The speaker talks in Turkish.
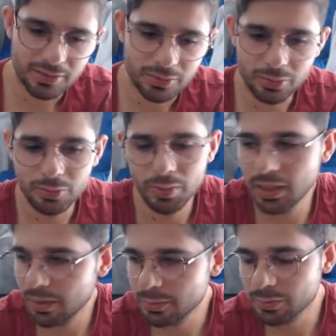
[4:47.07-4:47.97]
Dün
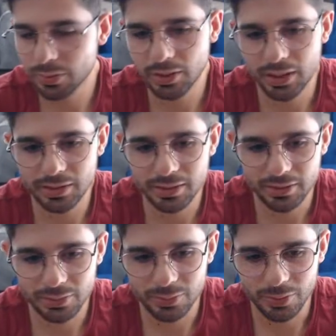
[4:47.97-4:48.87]
bayağı bir zorlayıcı
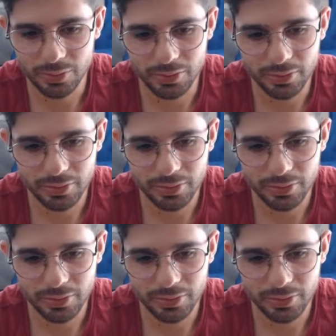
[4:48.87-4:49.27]
gün oldu.